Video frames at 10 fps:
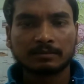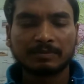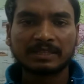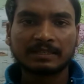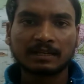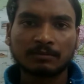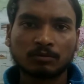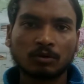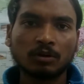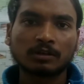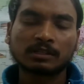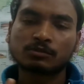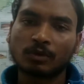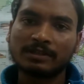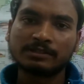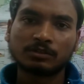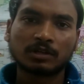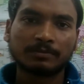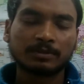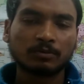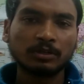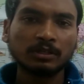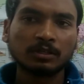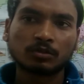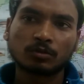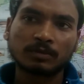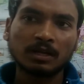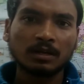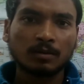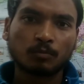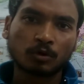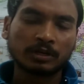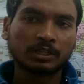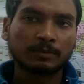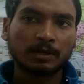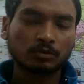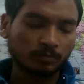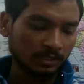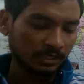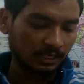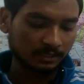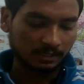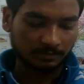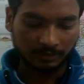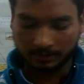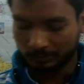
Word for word: মিত্রিকার ভূগোল অর্থাৎ সয়েল জিওগ্রাফির বই তোমরা পড়ে নিতে পারো তোমাদের কাজে দেখবে